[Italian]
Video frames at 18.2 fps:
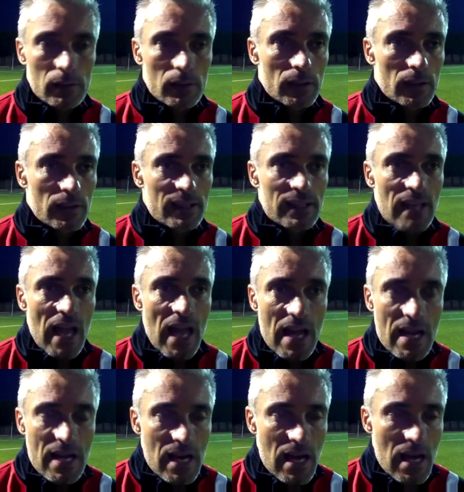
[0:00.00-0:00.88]
eh,
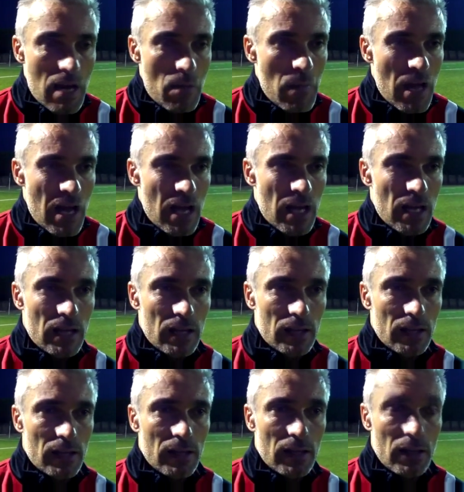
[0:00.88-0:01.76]
sana,
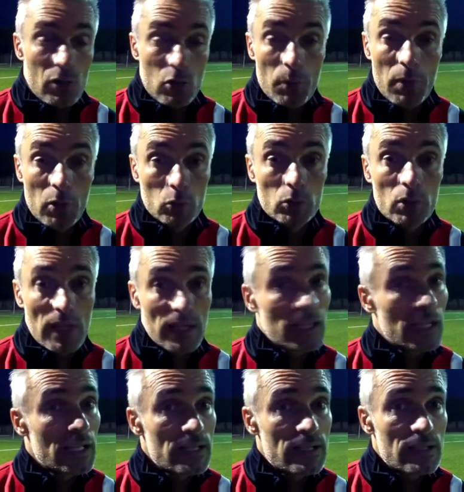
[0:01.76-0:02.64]
ma eh, soprattutto i
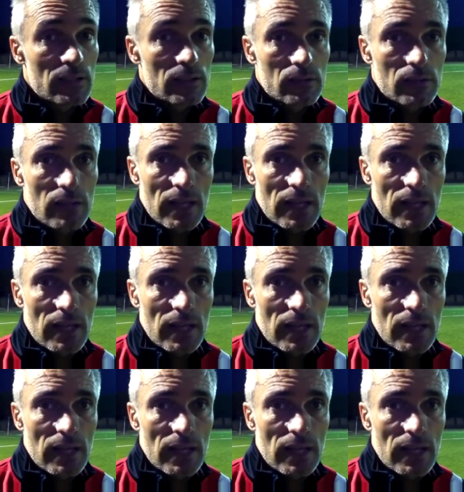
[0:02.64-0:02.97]
ragazzi,